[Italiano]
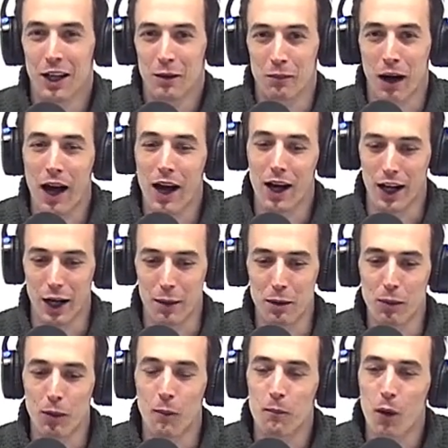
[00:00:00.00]
Ma eh,
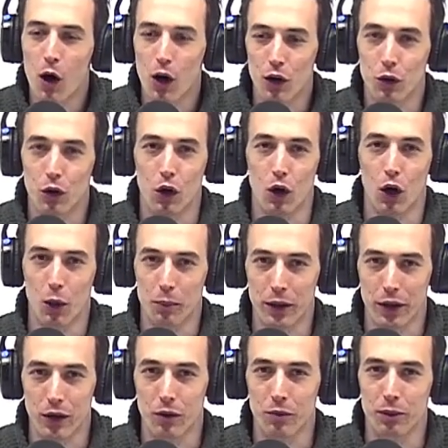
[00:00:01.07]
abbiamo un modulo
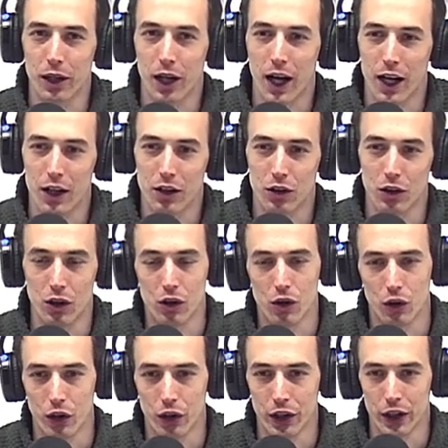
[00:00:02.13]
per compilato
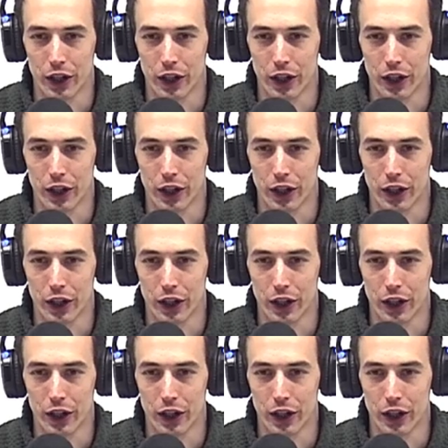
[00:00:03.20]
con,